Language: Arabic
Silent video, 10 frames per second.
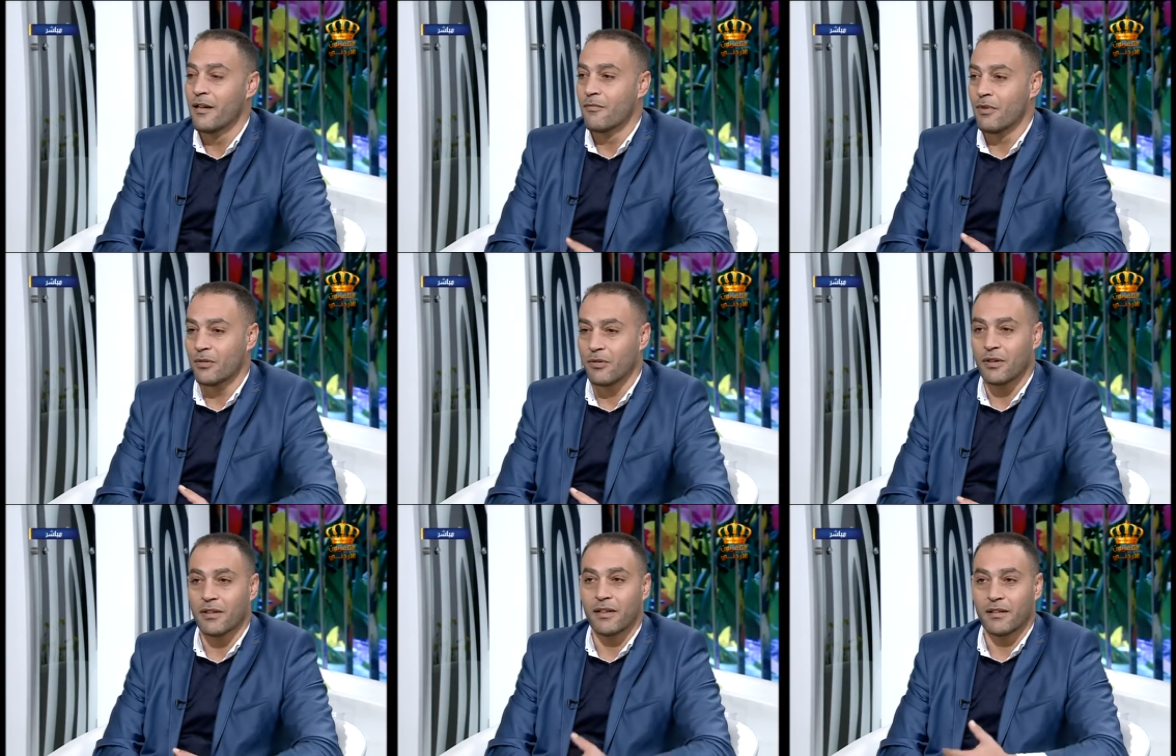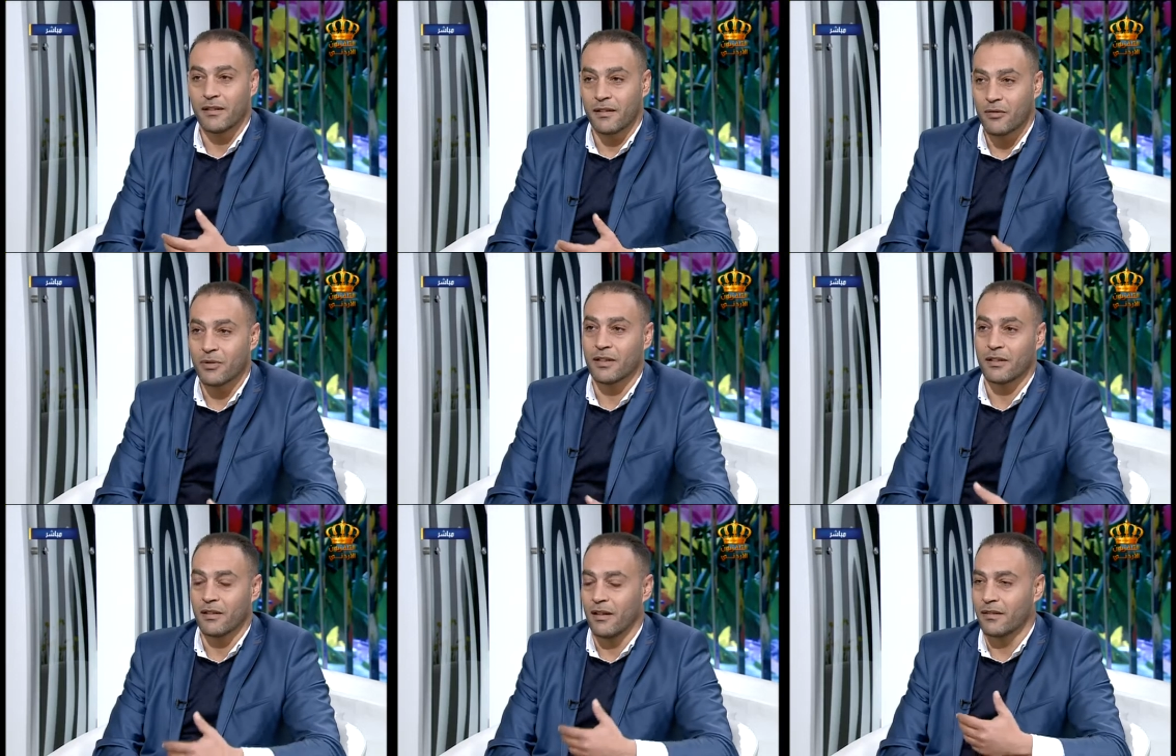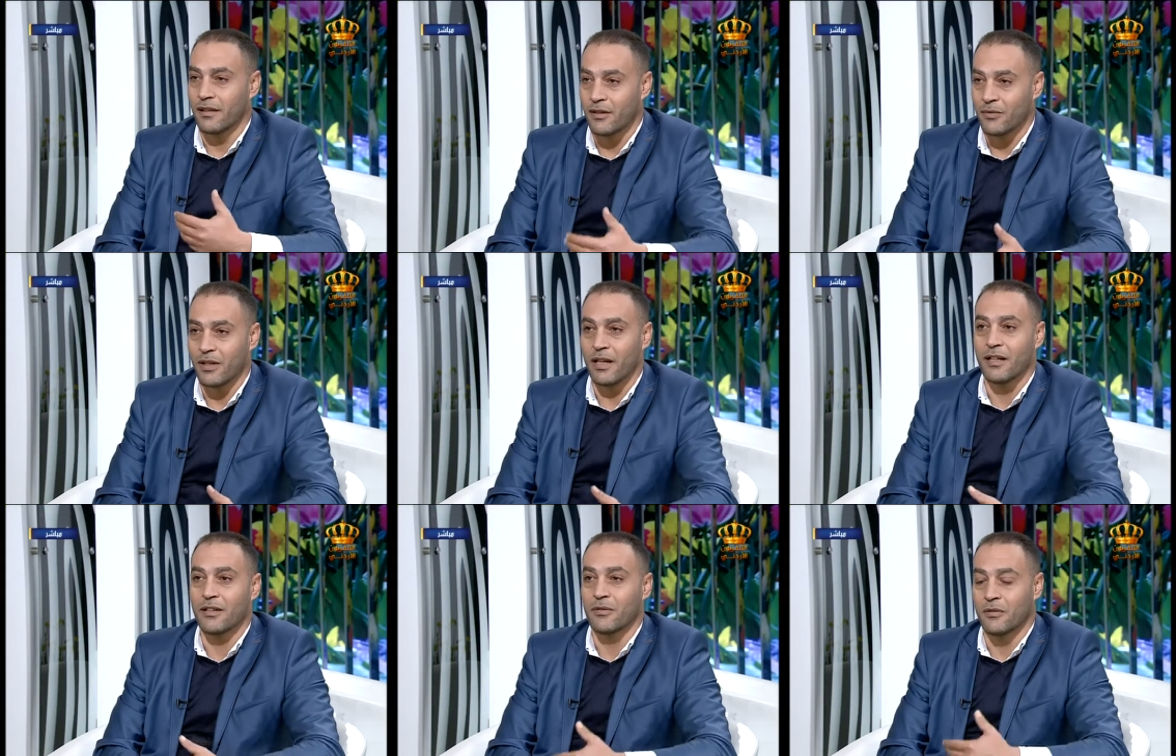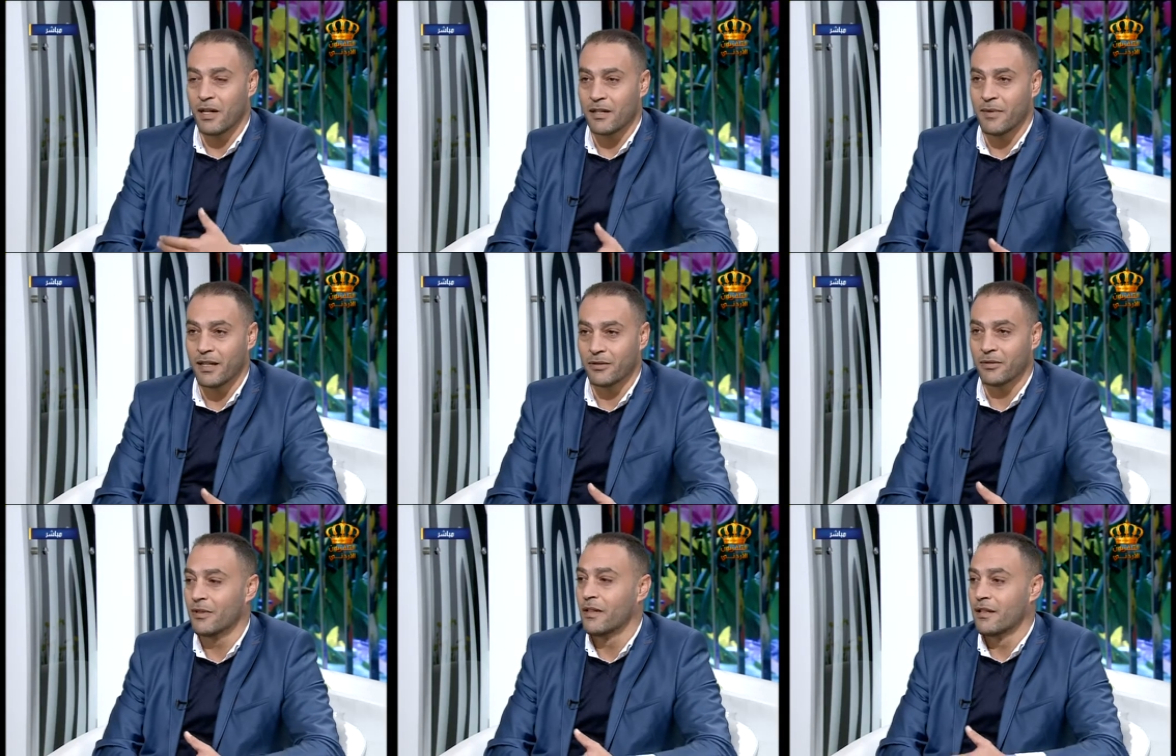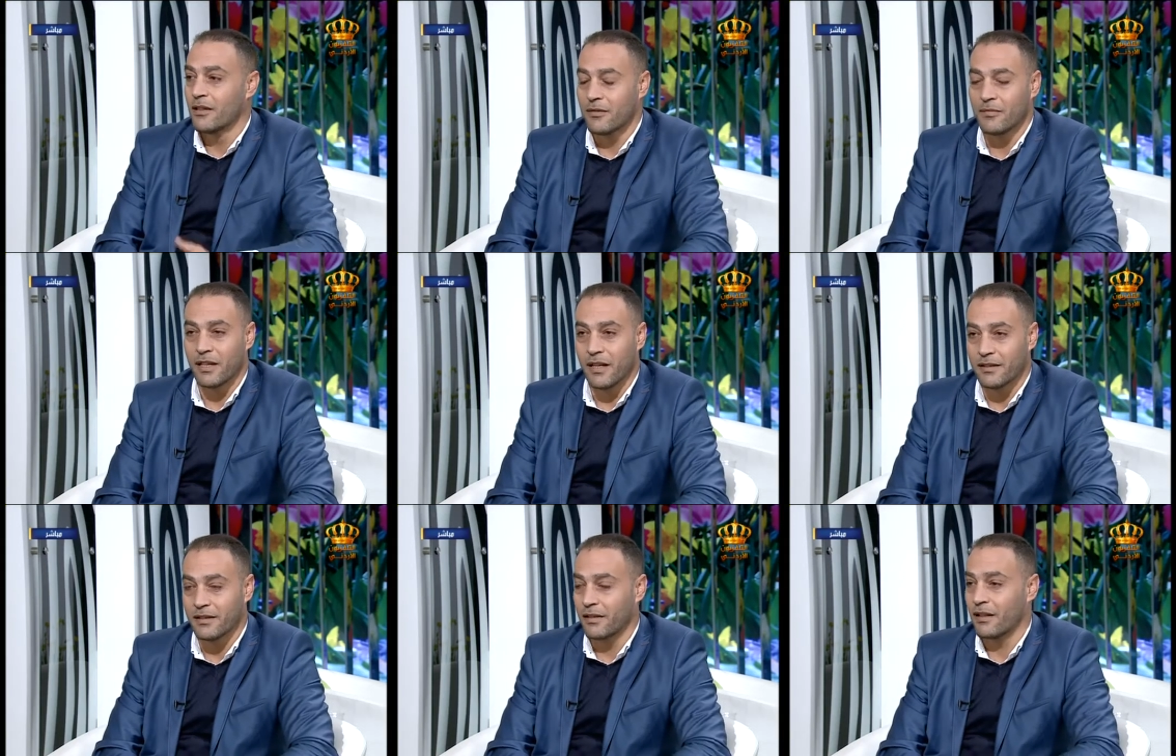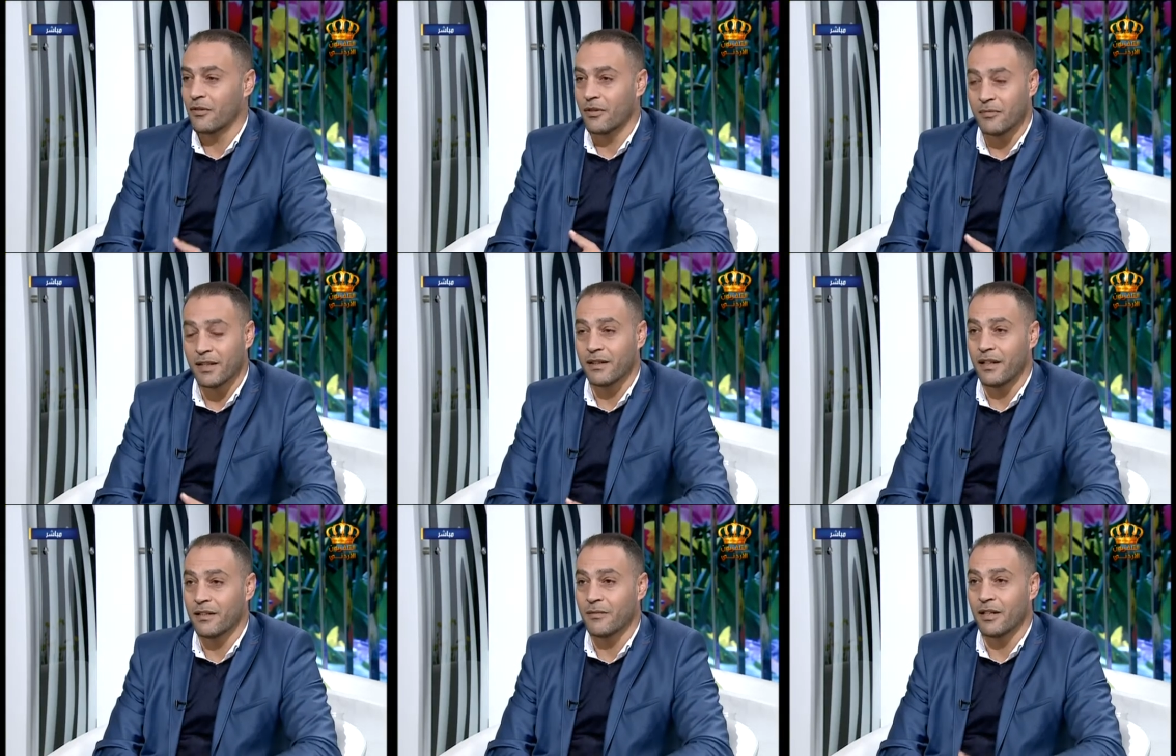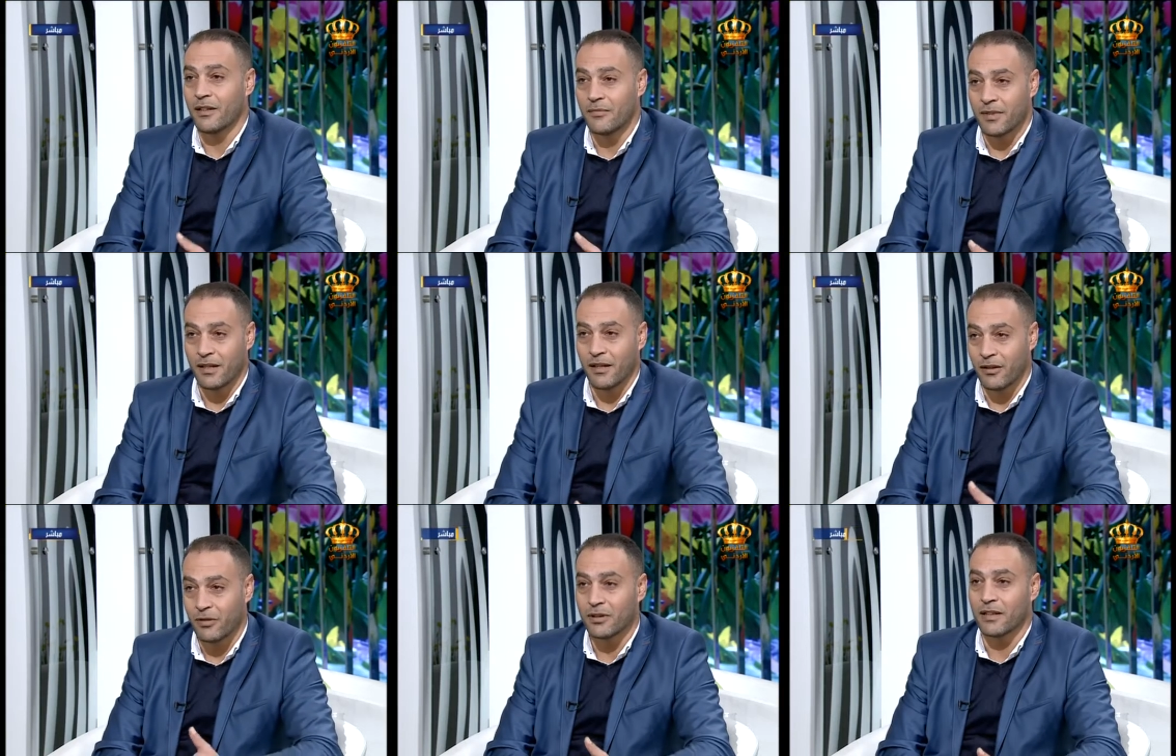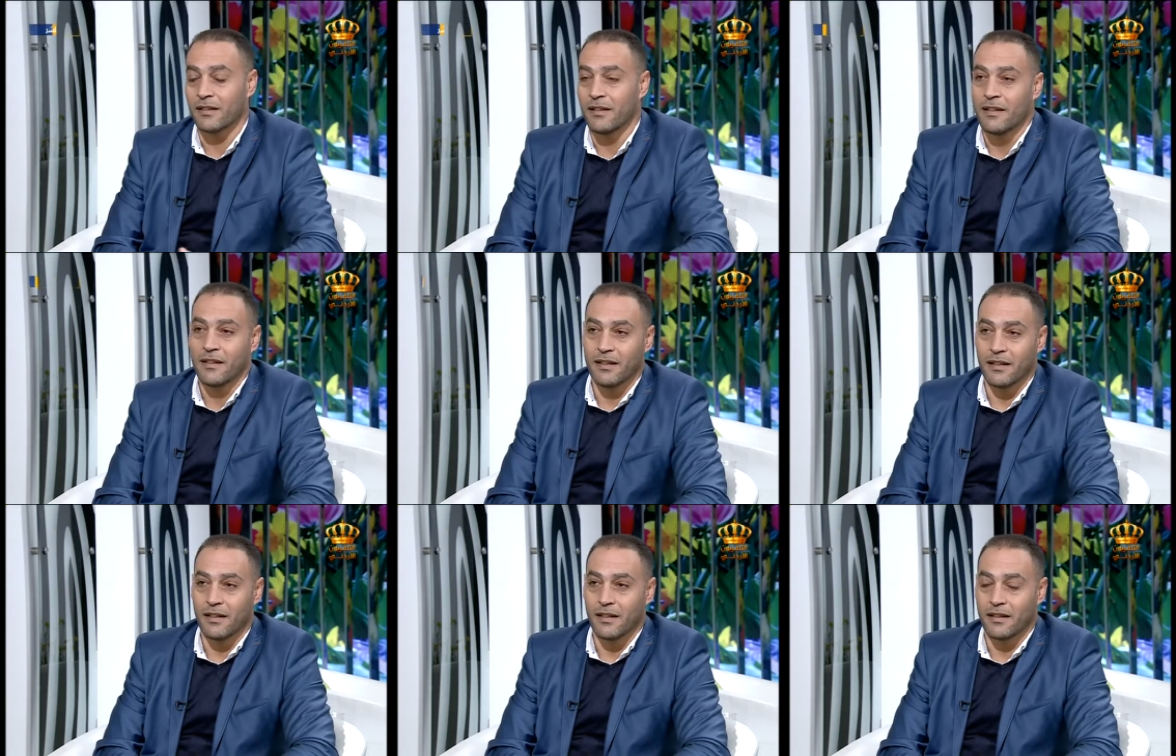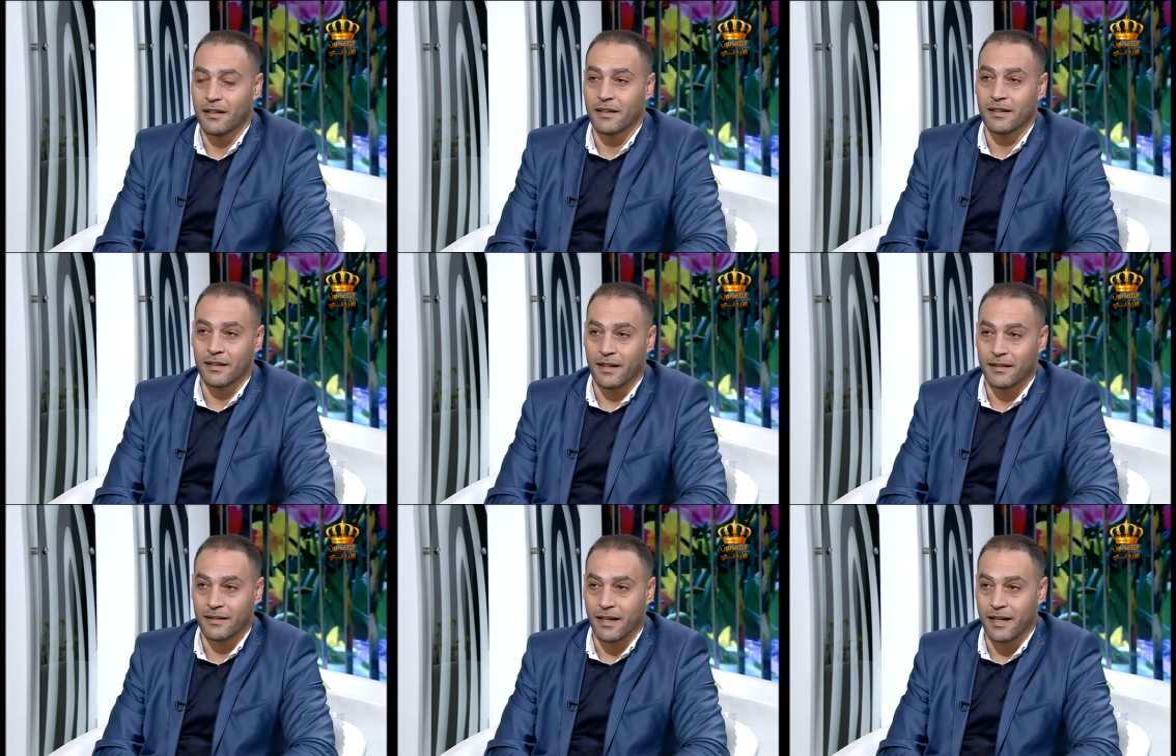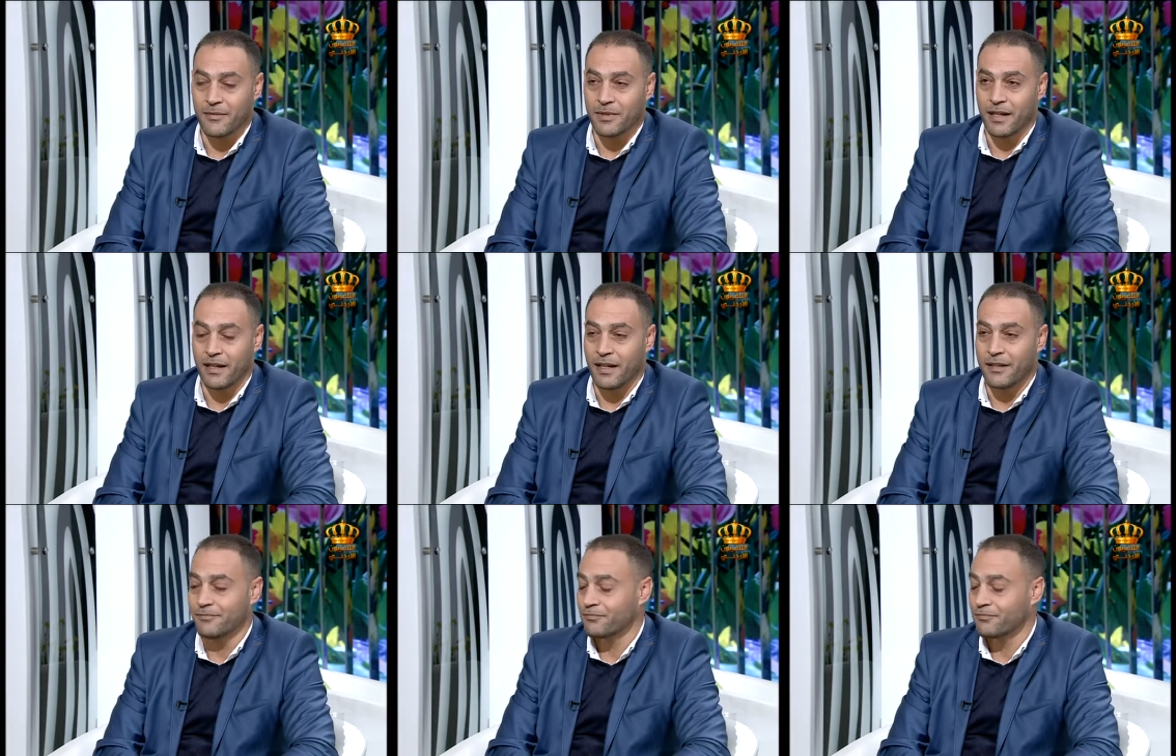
موضوع صون التنوع الحيوي وحمايته ضمن الأنشطة وضمن التعليمات ضمن الخطط للقطاع السياحي بشكل عام